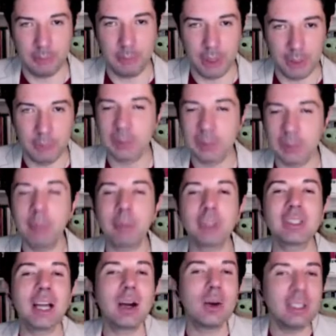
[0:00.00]
Bueno, pues la
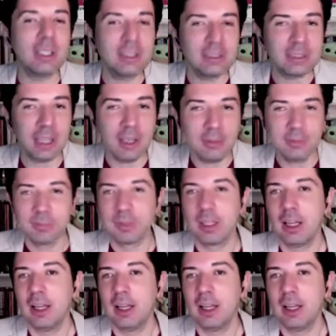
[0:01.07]
protagonista